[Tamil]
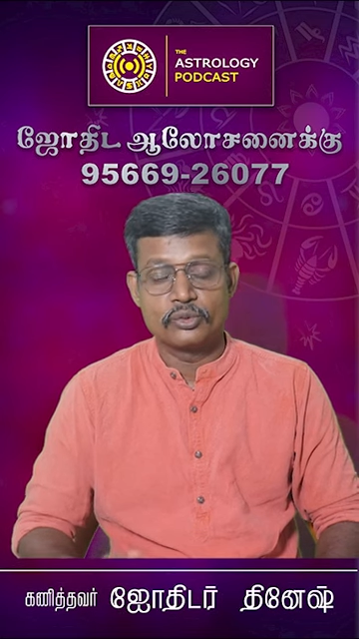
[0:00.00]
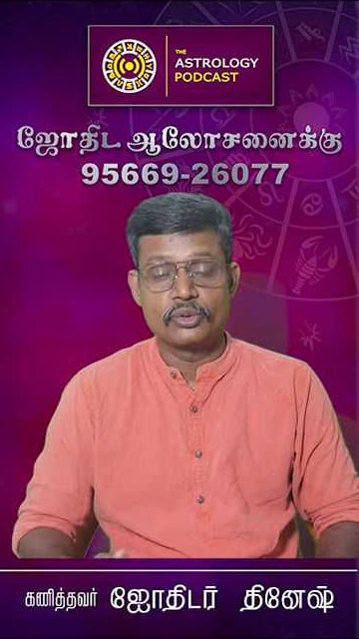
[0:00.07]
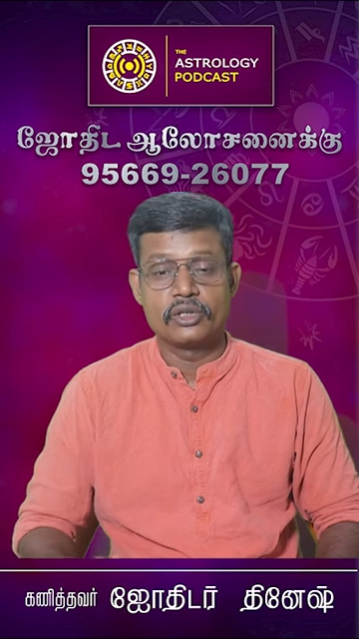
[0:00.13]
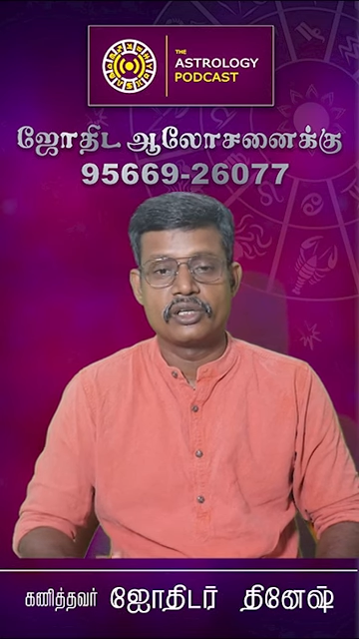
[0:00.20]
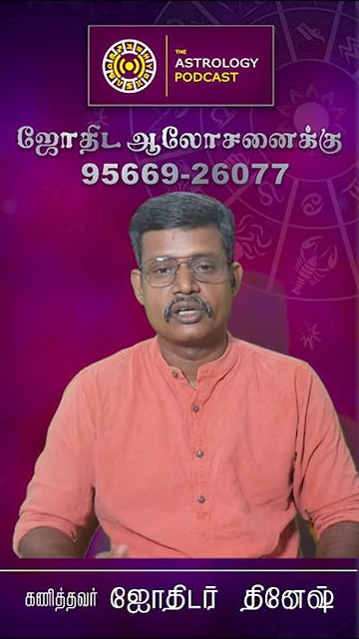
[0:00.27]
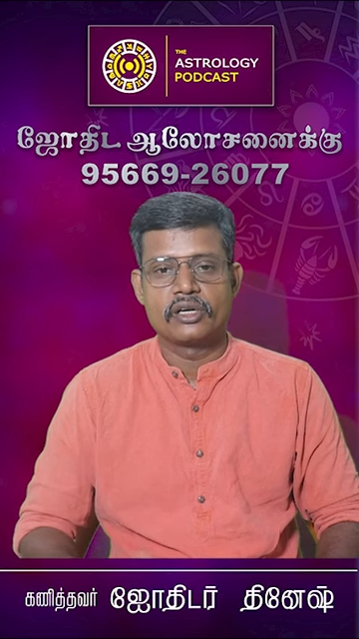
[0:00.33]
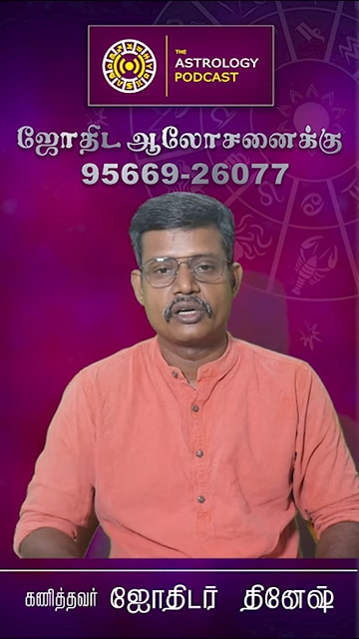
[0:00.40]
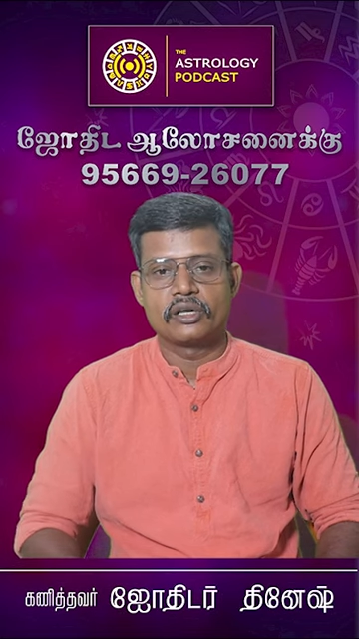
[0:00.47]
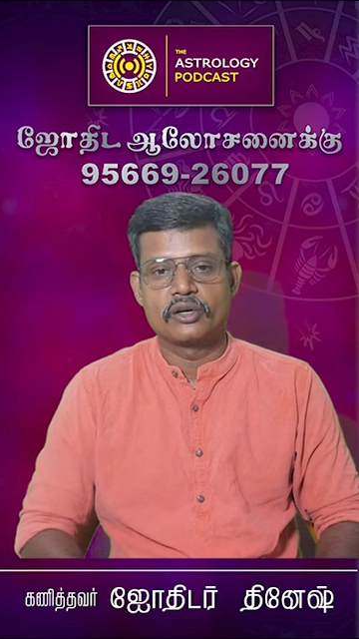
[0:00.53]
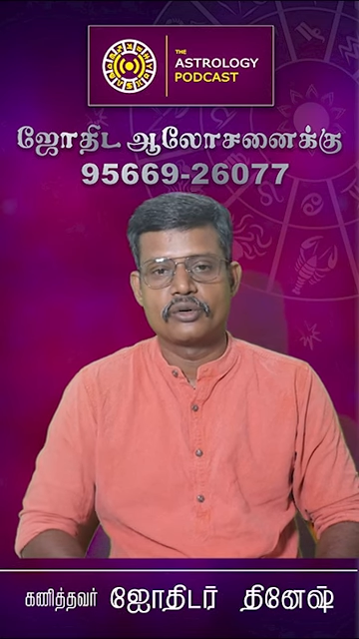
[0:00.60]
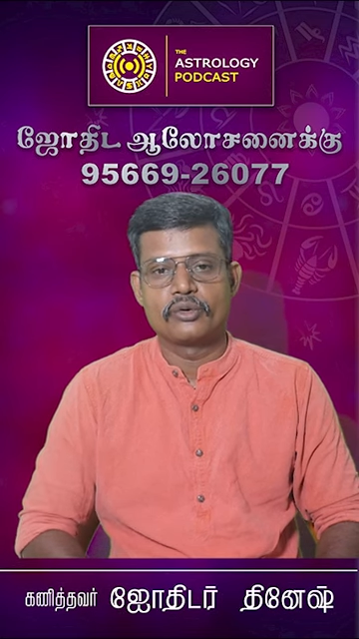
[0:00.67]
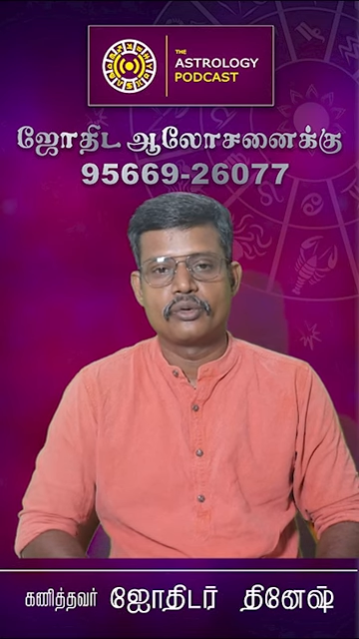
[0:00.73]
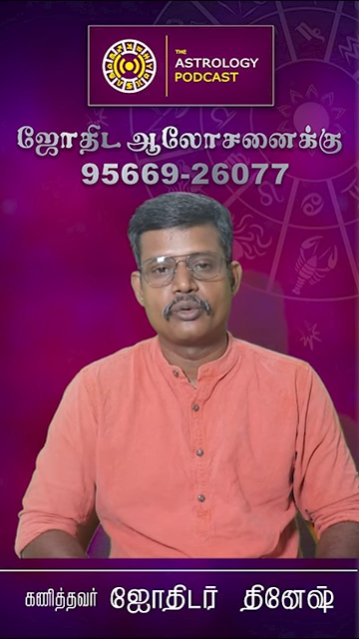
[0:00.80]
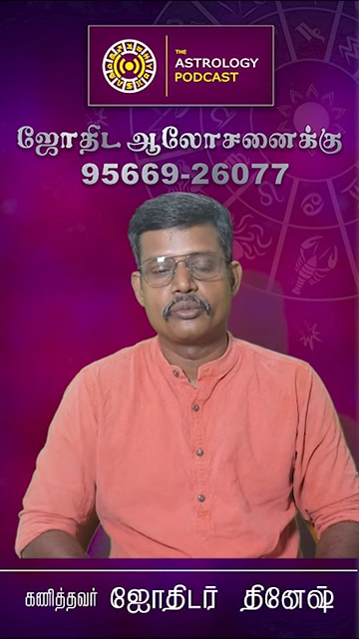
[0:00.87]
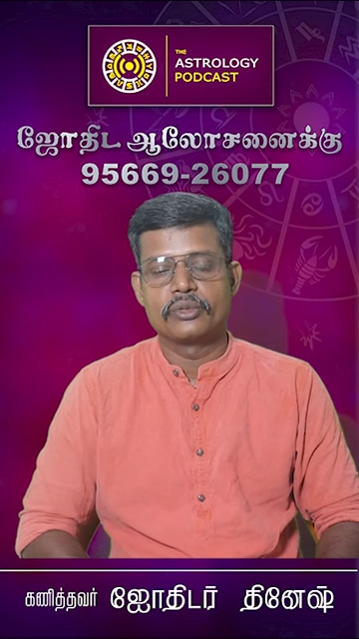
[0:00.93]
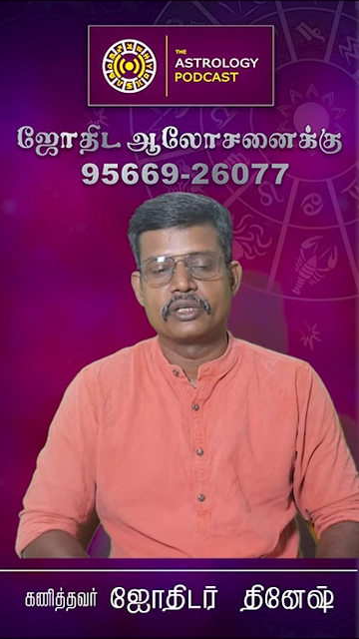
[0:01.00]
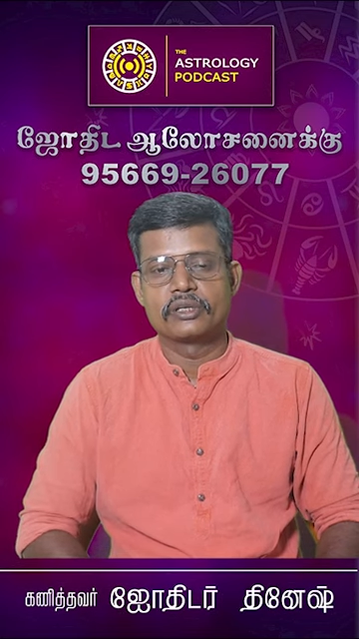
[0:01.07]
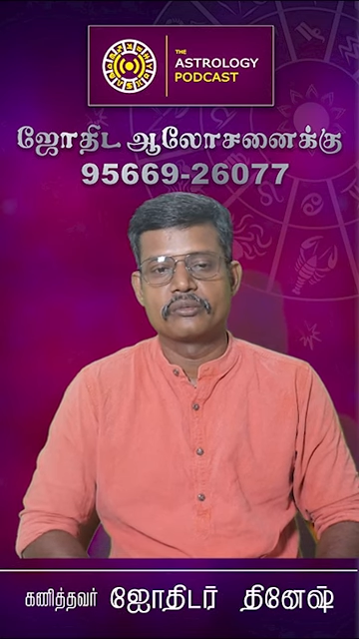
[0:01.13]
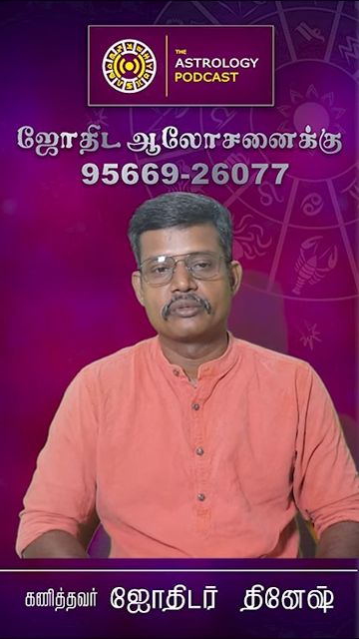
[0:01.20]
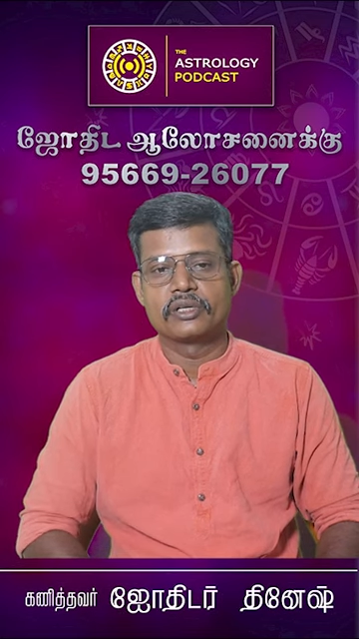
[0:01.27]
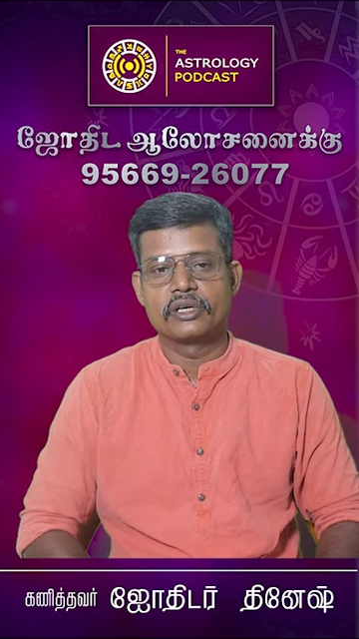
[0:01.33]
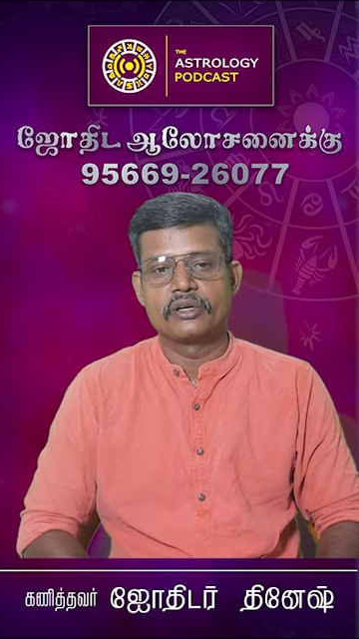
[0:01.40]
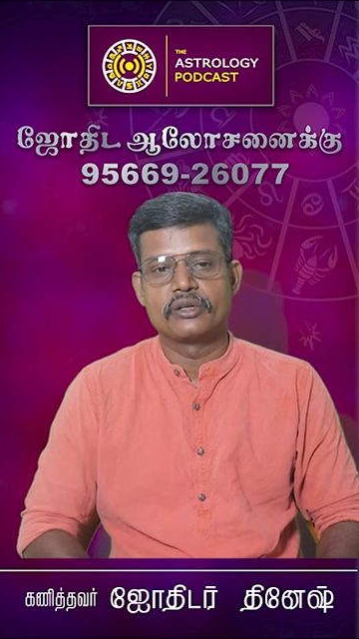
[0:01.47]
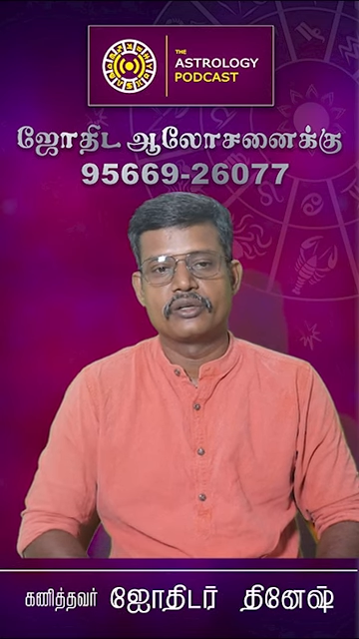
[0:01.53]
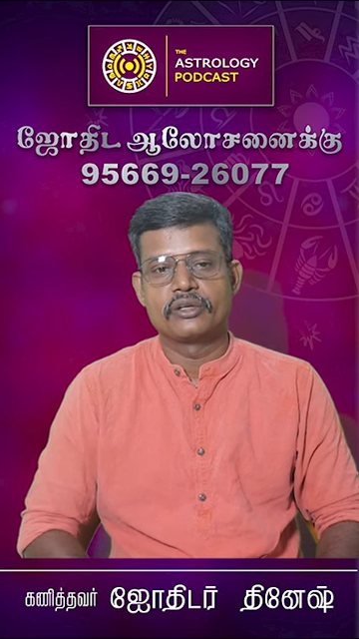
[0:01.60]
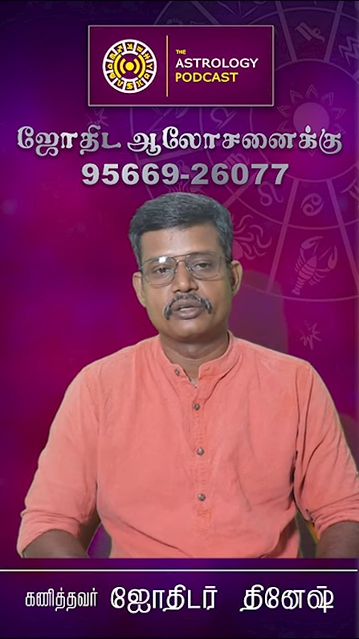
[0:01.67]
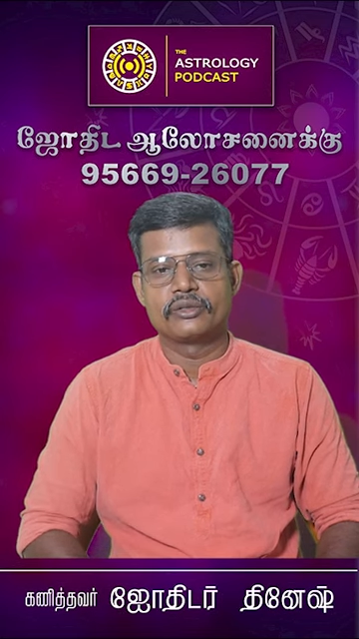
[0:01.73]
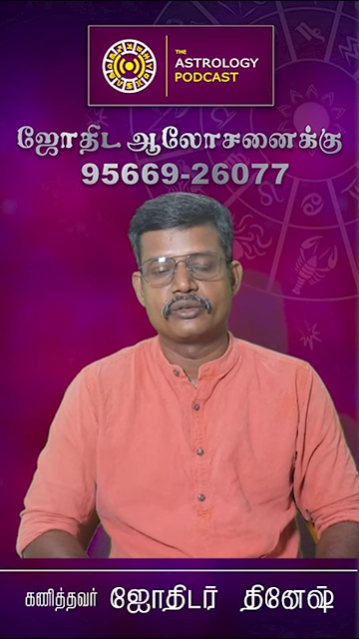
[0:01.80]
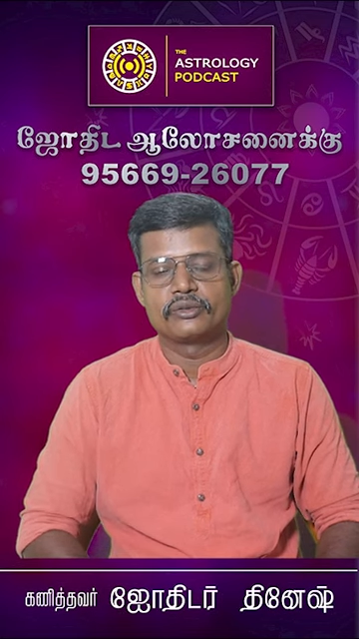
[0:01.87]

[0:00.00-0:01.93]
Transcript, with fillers: தொழில் நல்லாயிருக்கும் அப்படிங்கிற மாதிரியான